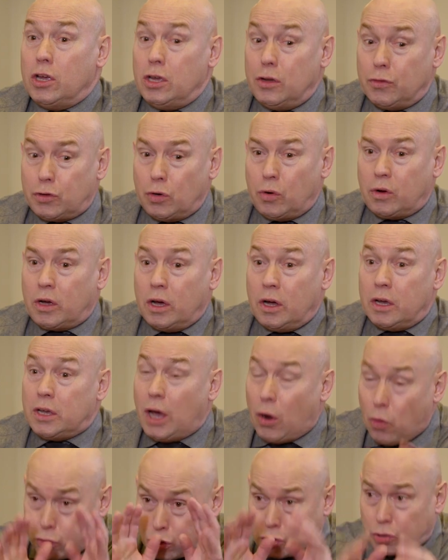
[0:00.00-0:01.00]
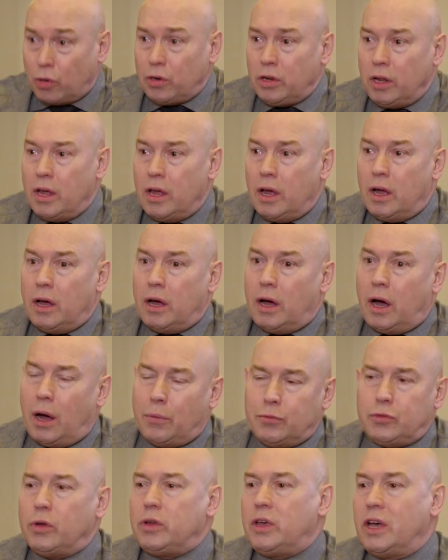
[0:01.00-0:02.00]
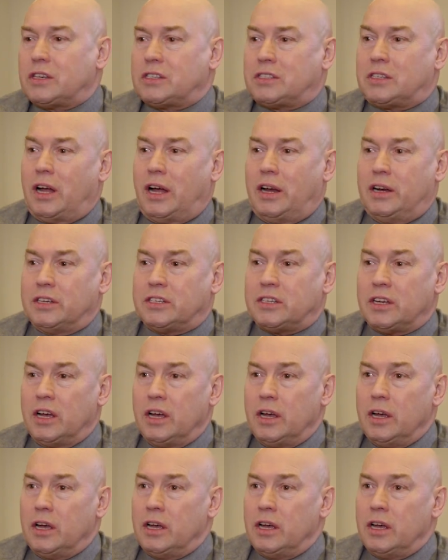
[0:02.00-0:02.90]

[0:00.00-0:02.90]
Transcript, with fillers: И вдруг я ушел, а многие остались